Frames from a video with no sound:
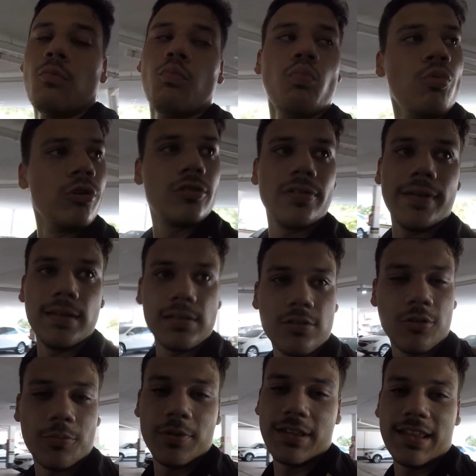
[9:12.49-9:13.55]
muito feliz que eu
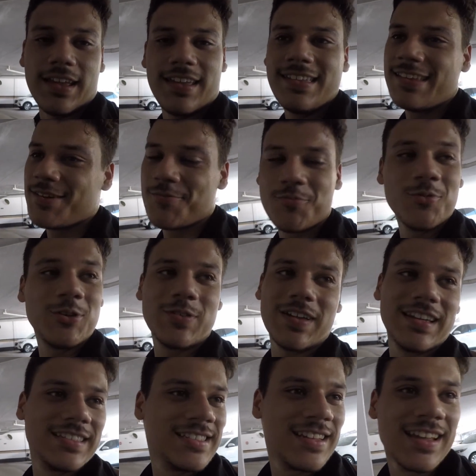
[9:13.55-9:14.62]
completei. Muito
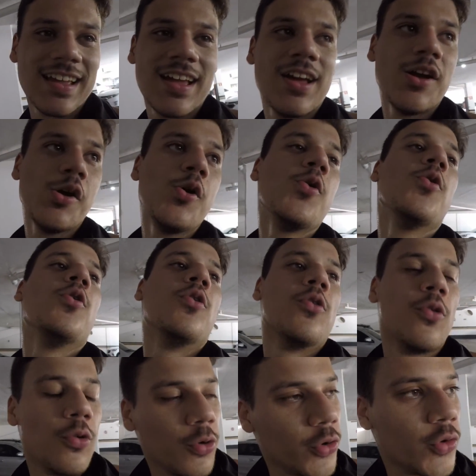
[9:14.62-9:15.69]
feliz.
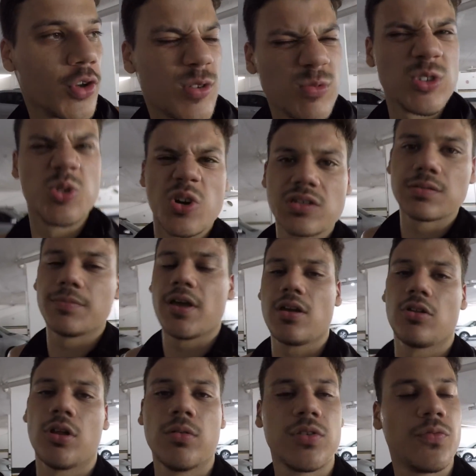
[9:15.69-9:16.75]
Os últimos 2,5
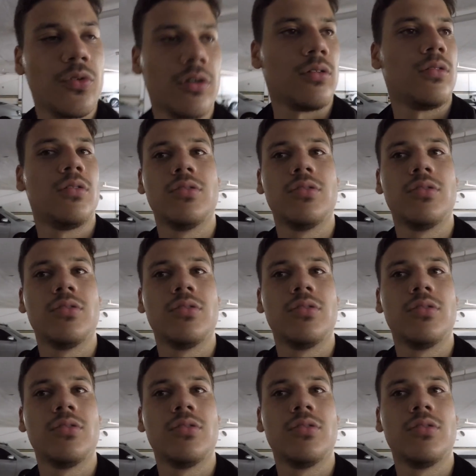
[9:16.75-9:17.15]
km foram